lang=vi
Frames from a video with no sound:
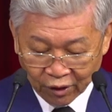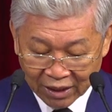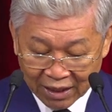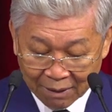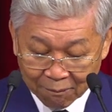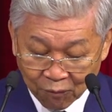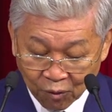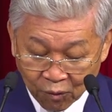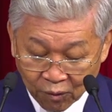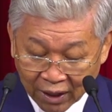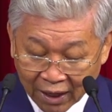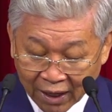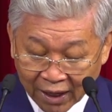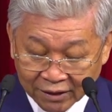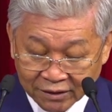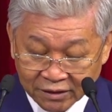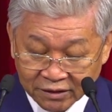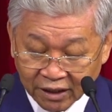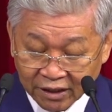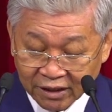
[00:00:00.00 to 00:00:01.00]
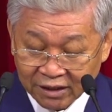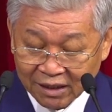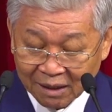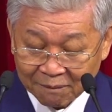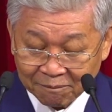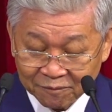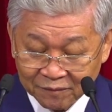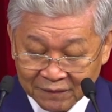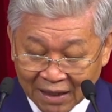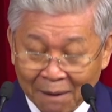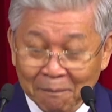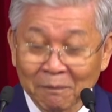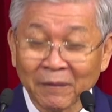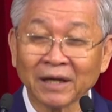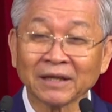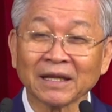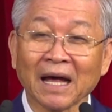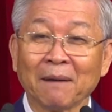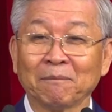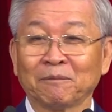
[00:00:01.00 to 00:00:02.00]
năm
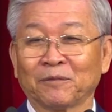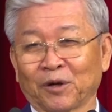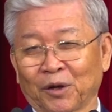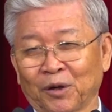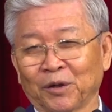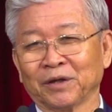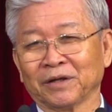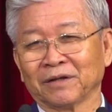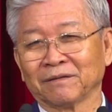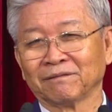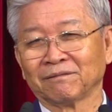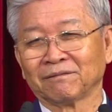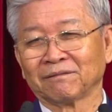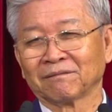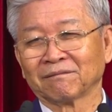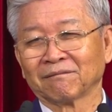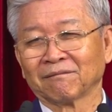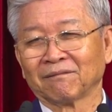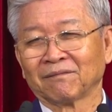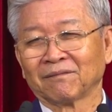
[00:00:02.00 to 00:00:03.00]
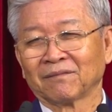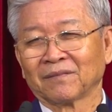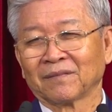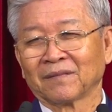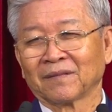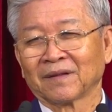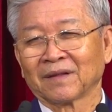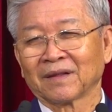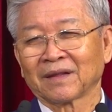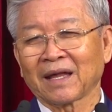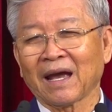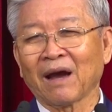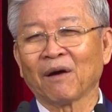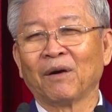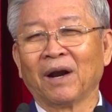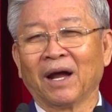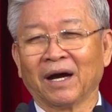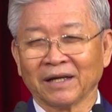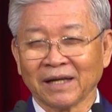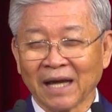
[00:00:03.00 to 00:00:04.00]
1988 rồi theo
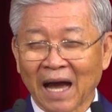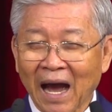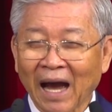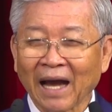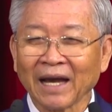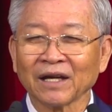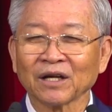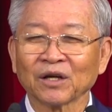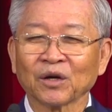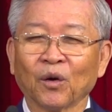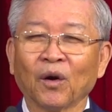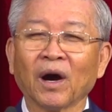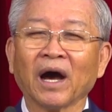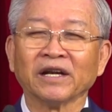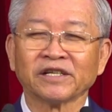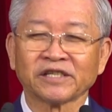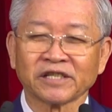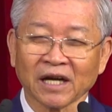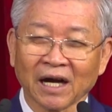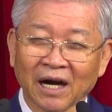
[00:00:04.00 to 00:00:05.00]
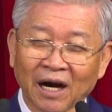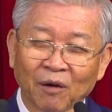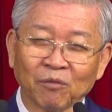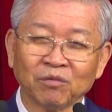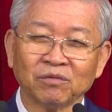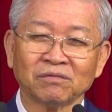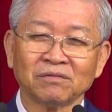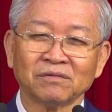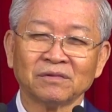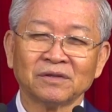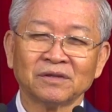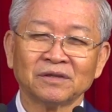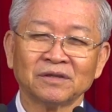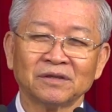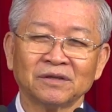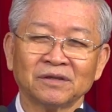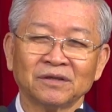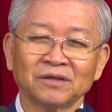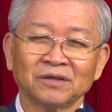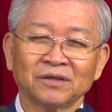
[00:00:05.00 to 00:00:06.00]
lời dạy của anh Sang Hồng
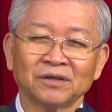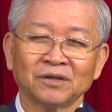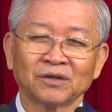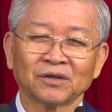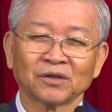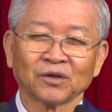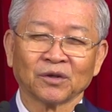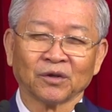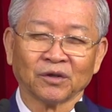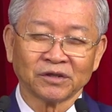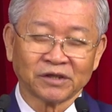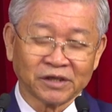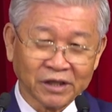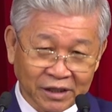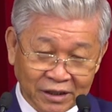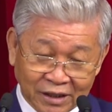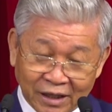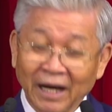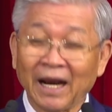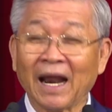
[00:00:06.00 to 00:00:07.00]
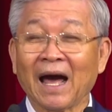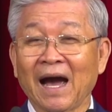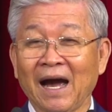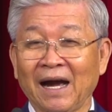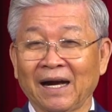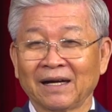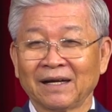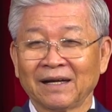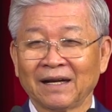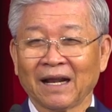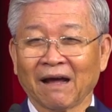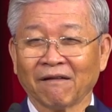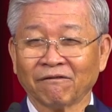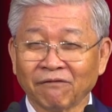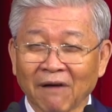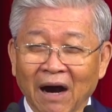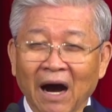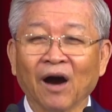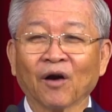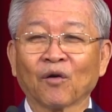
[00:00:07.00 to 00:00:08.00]
và Singila là
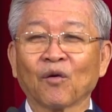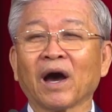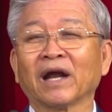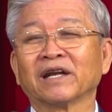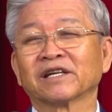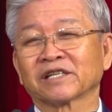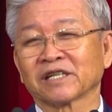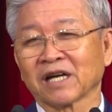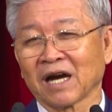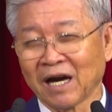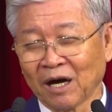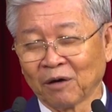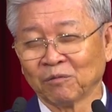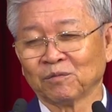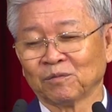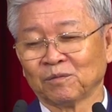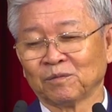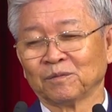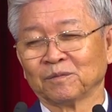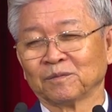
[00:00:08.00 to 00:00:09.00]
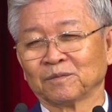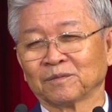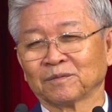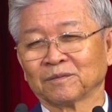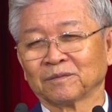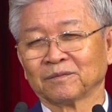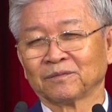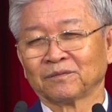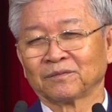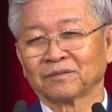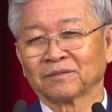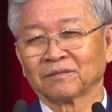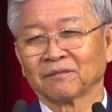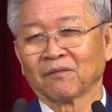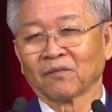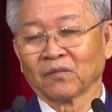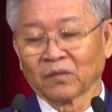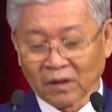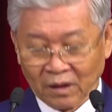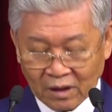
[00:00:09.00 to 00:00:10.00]
vợ của anh Sang Hồng.
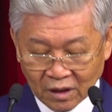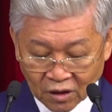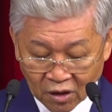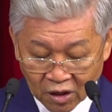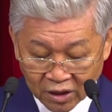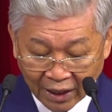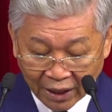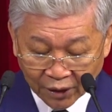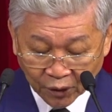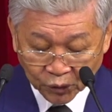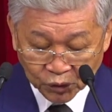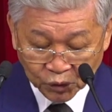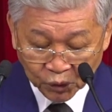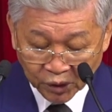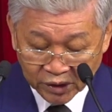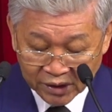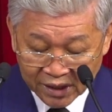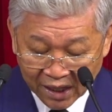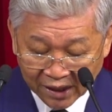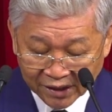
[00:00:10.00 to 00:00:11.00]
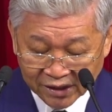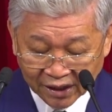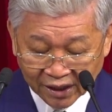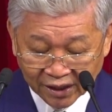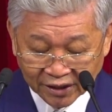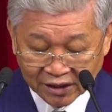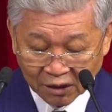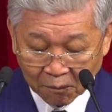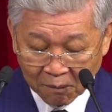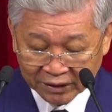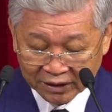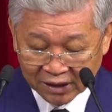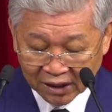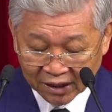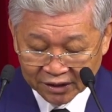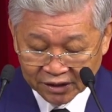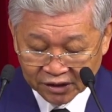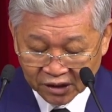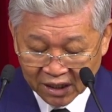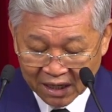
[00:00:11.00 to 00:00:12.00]
Những con cái của Chúa nhớ gì trong
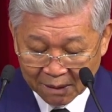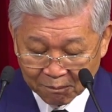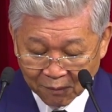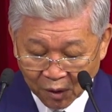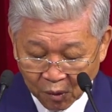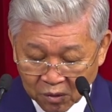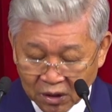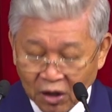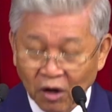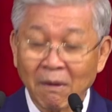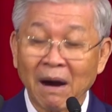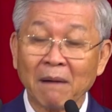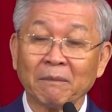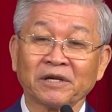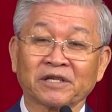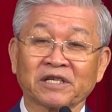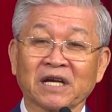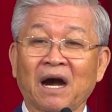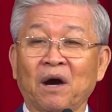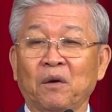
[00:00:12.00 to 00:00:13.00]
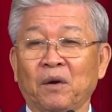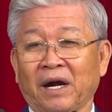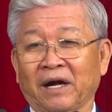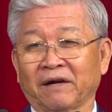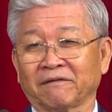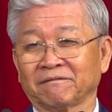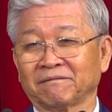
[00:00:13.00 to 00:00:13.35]
Matthew chương 24 câu 36 à?